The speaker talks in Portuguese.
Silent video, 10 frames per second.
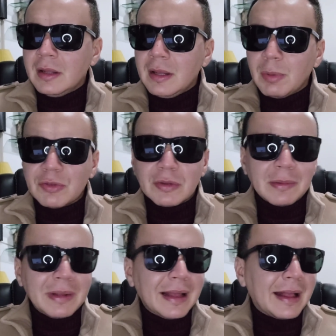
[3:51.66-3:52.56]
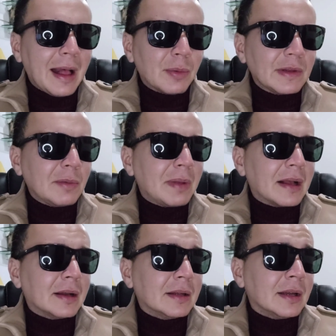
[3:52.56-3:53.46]
E eu acho tão legal, tão
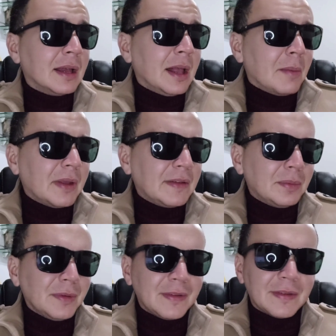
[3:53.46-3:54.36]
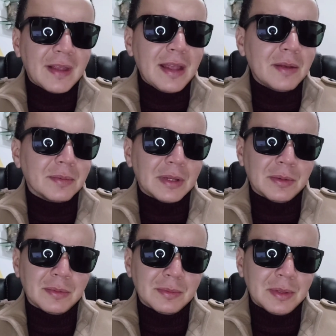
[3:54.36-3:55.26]
bacana, mas eu não sei, eu,
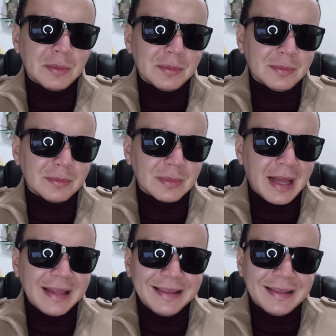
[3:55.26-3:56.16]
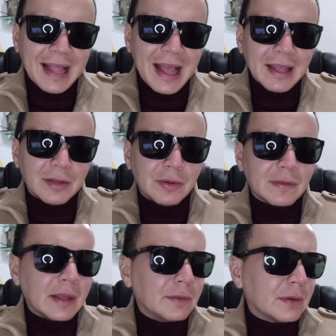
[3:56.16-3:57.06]
eu, eu a ideia de
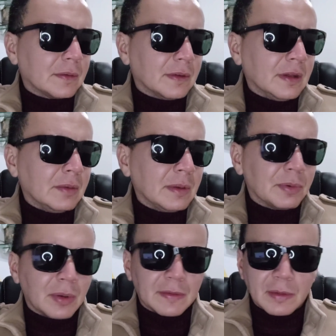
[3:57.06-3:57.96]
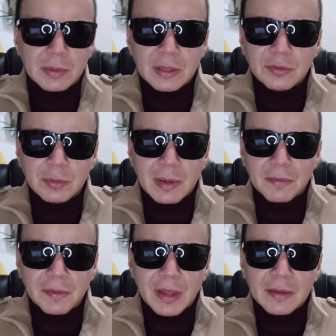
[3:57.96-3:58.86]
sair sozinho, ir para um restaurante,
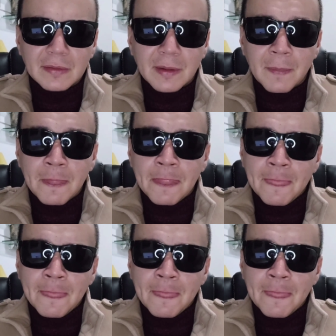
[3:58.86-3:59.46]
uma festa,